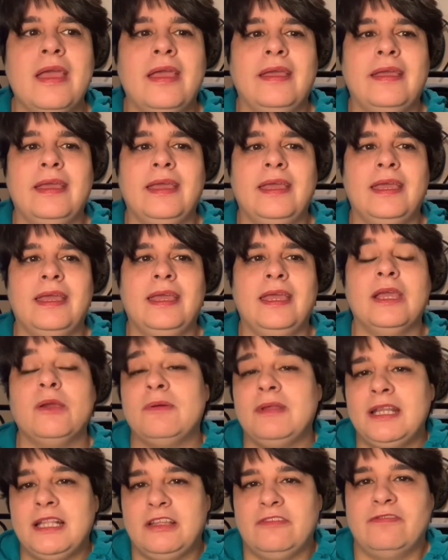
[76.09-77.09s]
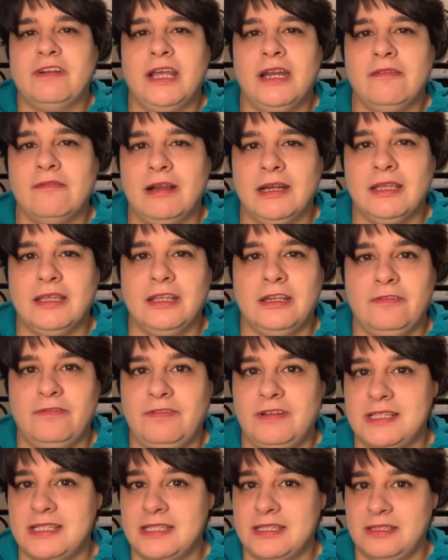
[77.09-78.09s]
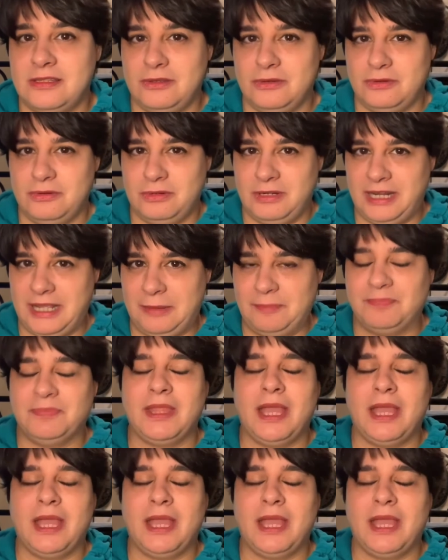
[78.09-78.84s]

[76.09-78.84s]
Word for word: e, e quindi di fare qualche riflessione.